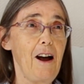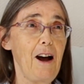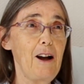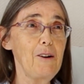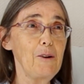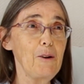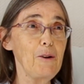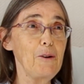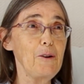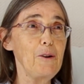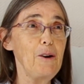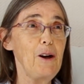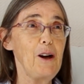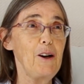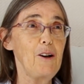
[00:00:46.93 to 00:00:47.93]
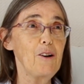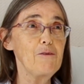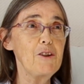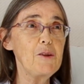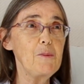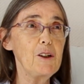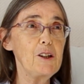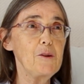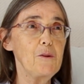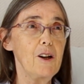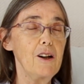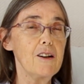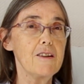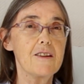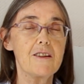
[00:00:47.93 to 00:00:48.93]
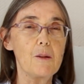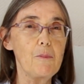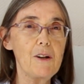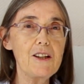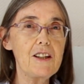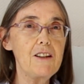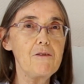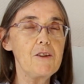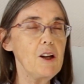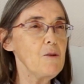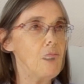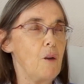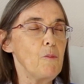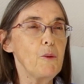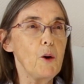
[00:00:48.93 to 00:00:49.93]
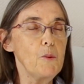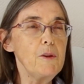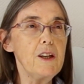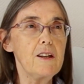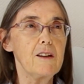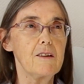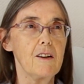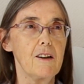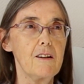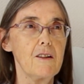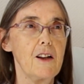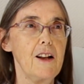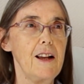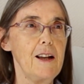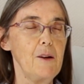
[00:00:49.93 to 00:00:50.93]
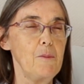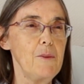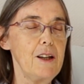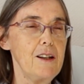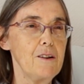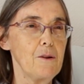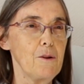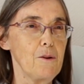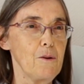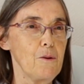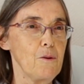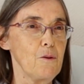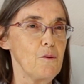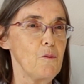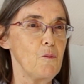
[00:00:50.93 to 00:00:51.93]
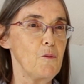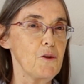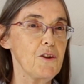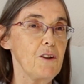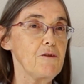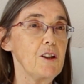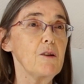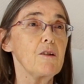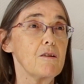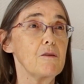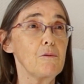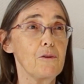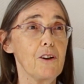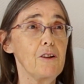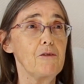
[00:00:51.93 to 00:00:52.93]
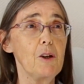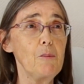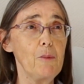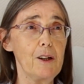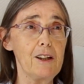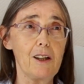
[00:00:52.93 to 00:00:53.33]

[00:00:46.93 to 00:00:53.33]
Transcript: Alors, leur vie spirituelle, c'est pas ce qui vient en premier, hein, mais ça vient ou ça ne vient pas